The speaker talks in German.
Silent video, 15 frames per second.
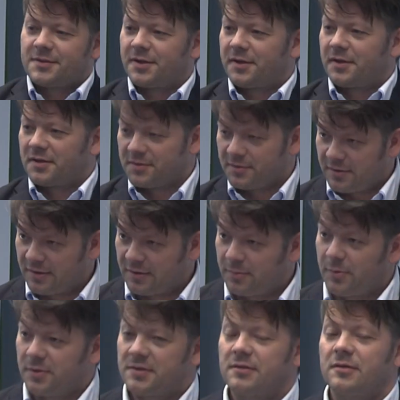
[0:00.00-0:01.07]
sehr geehrter Sonata
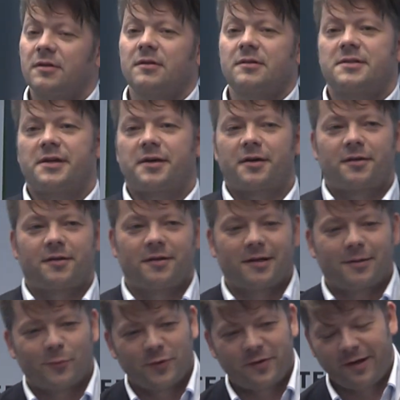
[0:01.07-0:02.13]
Poster, sehr geehrte
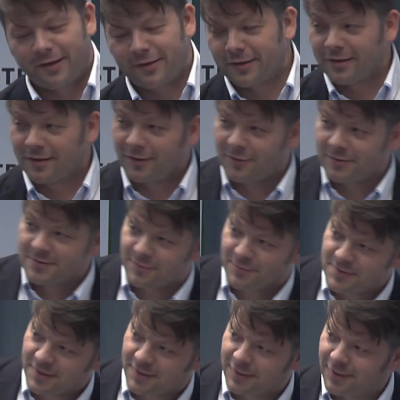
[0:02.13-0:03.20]
Damen und Herren aus
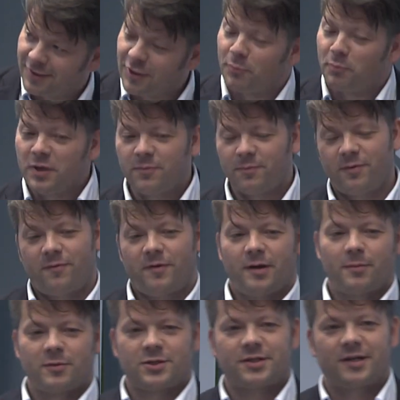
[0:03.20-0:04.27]
unseren
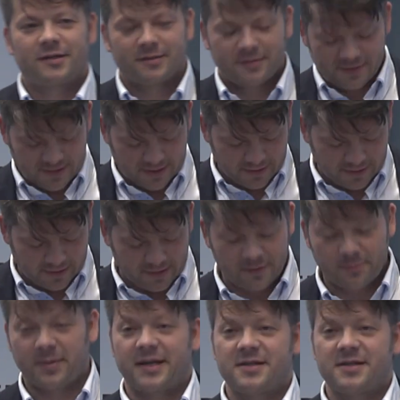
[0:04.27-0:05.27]
Mitbewerberstädten, sehr geehrte